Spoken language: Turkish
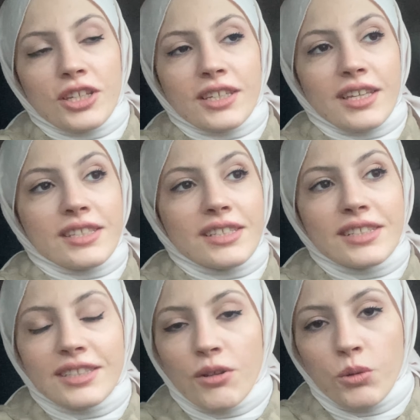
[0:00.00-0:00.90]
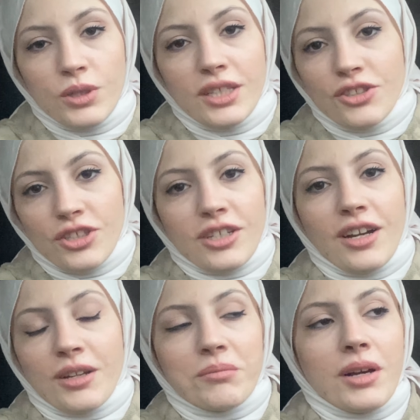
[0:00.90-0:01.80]
kesinlikle özet
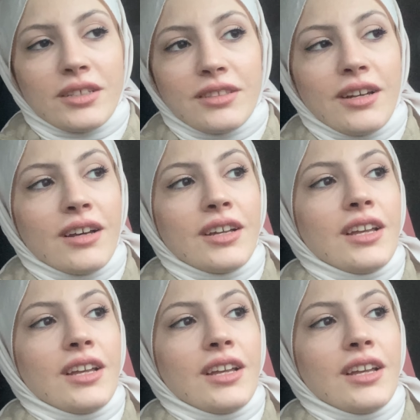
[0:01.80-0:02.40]
çıkarmakla